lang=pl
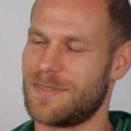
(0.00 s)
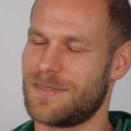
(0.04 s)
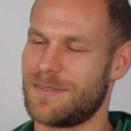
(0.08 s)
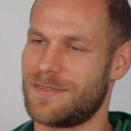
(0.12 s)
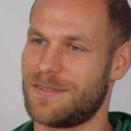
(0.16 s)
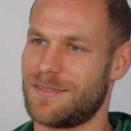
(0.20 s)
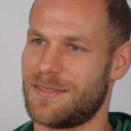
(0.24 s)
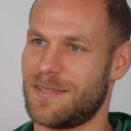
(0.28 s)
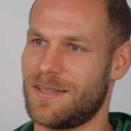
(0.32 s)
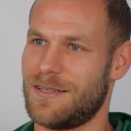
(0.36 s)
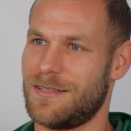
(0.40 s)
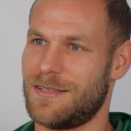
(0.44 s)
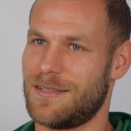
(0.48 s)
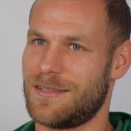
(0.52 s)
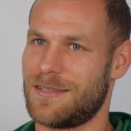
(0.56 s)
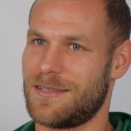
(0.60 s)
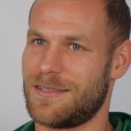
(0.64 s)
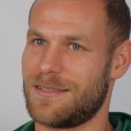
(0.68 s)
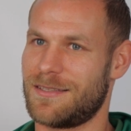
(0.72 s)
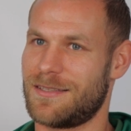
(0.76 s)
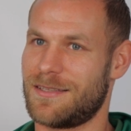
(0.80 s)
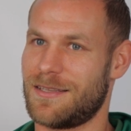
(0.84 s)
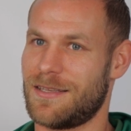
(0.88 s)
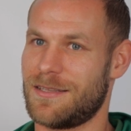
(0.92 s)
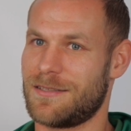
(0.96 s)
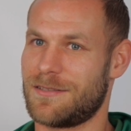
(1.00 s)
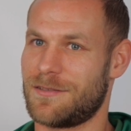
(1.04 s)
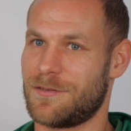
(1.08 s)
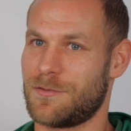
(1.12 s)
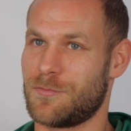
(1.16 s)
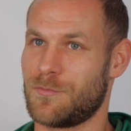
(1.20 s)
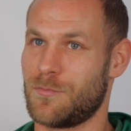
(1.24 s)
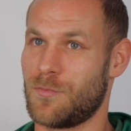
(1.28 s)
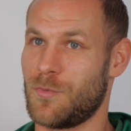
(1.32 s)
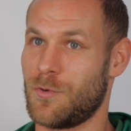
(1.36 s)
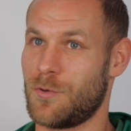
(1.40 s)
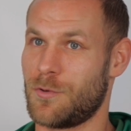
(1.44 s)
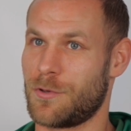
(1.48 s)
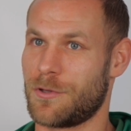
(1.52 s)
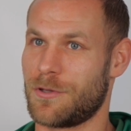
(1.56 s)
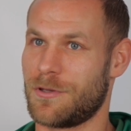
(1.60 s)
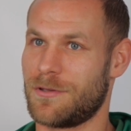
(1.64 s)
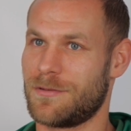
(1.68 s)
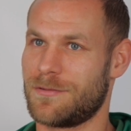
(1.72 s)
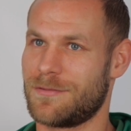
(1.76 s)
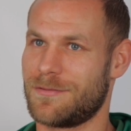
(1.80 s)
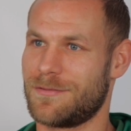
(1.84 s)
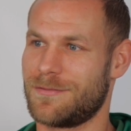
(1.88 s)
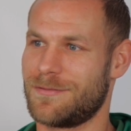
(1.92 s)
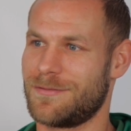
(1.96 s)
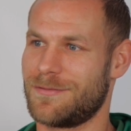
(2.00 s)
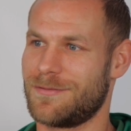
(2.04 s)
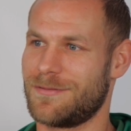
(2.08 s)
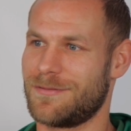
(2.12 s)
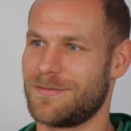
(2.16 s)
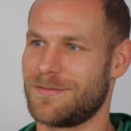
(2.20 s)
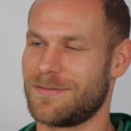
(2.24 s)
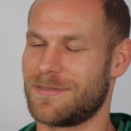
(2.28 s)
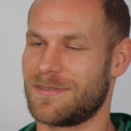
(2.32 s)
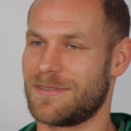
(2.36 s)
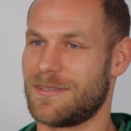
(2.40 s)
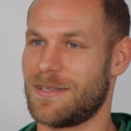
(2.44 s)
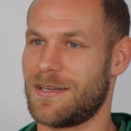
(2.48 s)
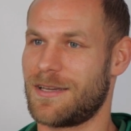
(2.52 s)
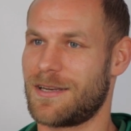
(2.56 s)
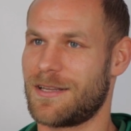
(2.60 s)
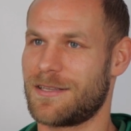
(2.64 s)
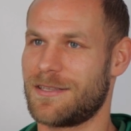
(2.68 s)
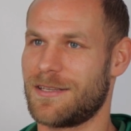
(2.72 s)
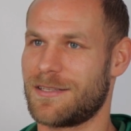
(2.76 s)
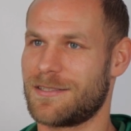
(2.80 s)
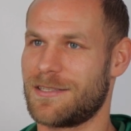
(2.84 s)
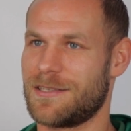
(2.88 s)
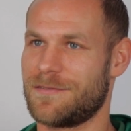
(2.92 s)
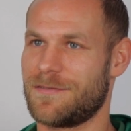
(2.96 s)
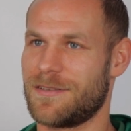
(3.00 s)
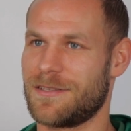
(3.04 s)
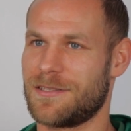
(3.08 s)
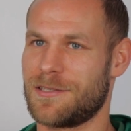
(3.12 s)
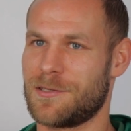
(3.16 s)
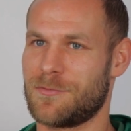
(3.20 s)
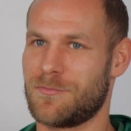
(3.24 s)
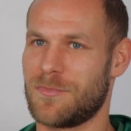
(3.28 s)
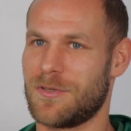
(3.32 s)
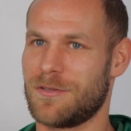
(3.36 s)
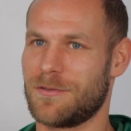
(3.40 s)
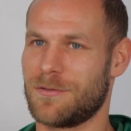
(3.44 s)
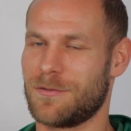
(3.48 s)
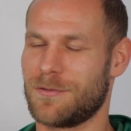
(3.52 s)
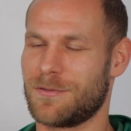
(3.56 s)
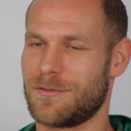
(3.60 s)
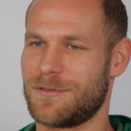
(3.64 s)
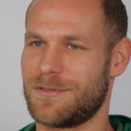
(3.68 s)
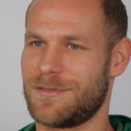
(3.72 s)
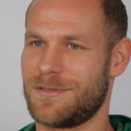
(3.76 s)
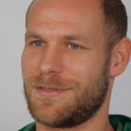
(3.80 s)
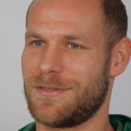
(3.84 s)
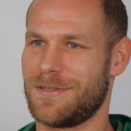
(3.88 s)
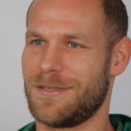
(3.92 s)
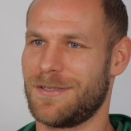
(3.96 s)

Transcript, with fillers: Cel na ten sezon mój zagrać jak najwięcej minut